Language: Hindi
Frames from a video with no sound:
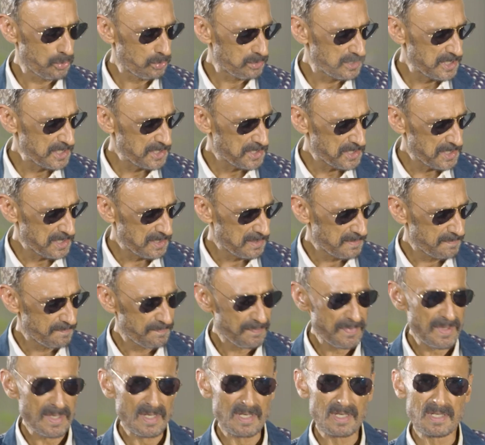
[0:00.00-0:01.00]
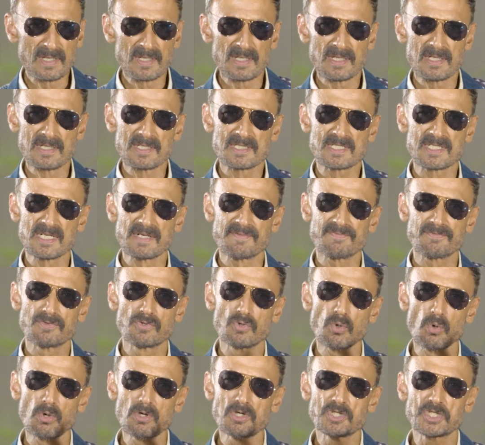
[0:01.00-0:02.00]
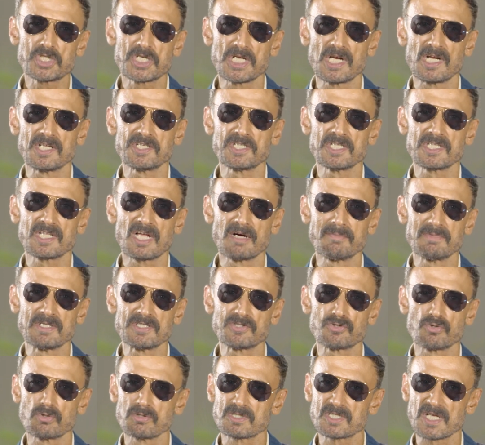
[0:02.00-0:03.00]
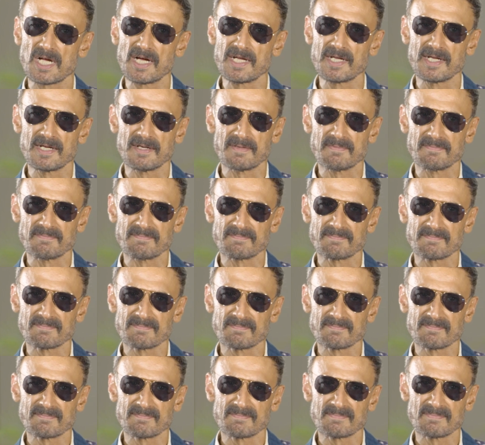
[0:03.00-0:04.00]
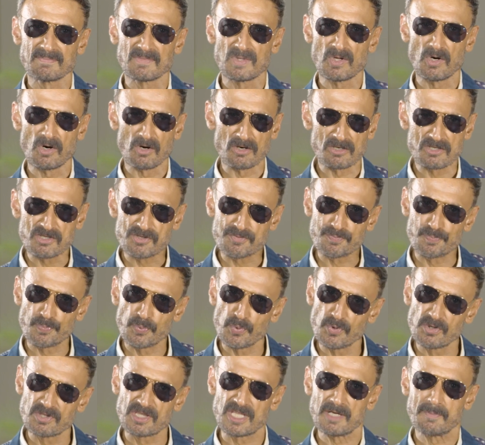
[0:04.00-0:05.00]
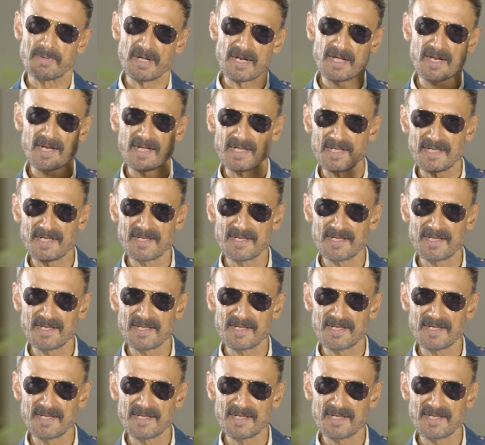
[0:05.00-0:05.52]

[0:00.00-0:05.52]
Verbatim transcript: और डोजेज सिर्फ दो शिराजीत गमीज रोज खाइए और स्फूर्ति भरे